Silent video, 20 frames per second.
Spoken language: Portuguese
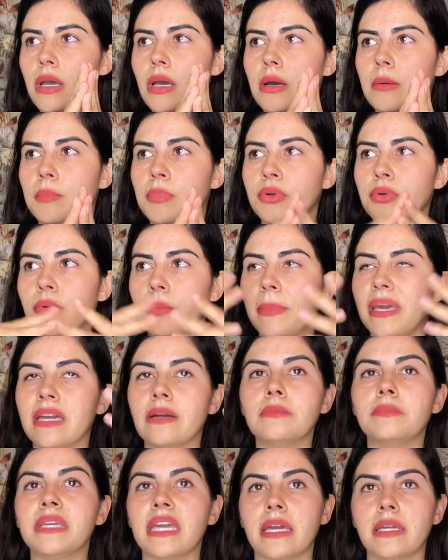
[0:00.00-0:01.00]
para o meio
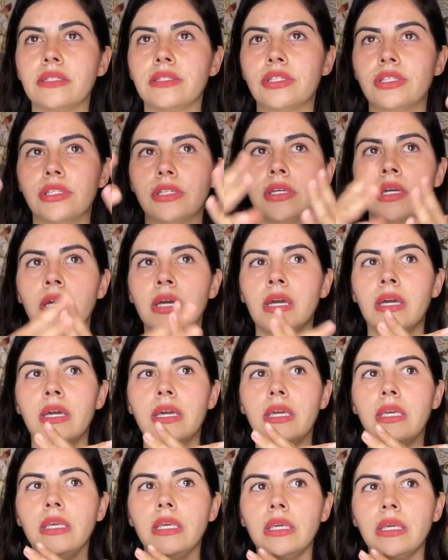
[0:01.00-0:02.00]
ambiente.
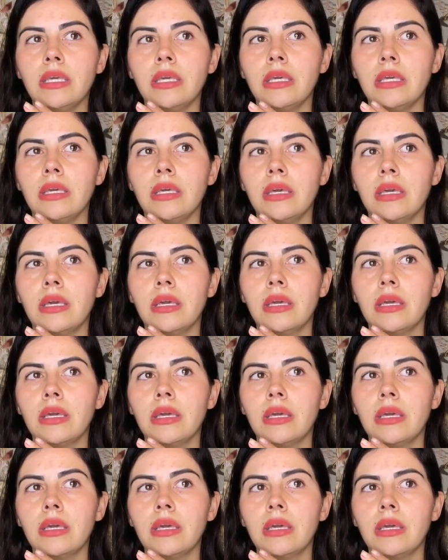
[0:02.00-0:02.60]
E